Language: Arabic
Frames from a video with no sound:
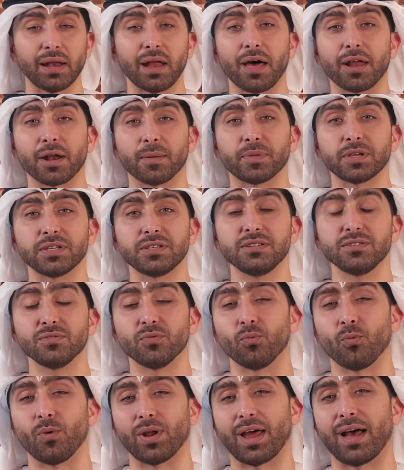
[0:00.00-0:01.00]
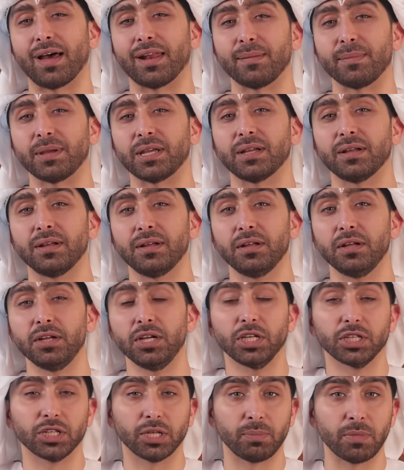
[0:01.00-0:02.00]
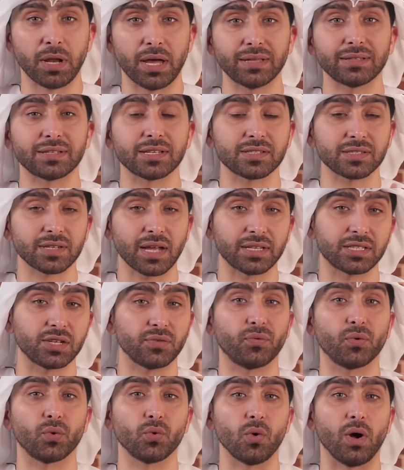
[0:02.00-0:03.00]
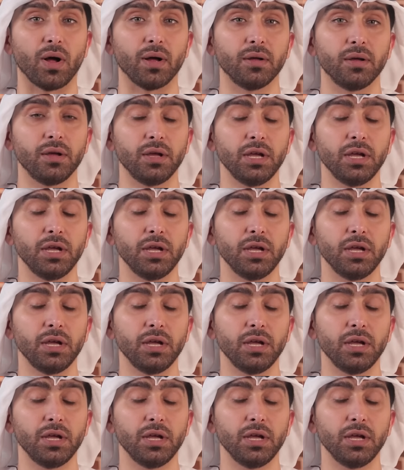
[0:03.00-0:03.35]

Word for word: العربي والعالمي ضمن تسعة فروع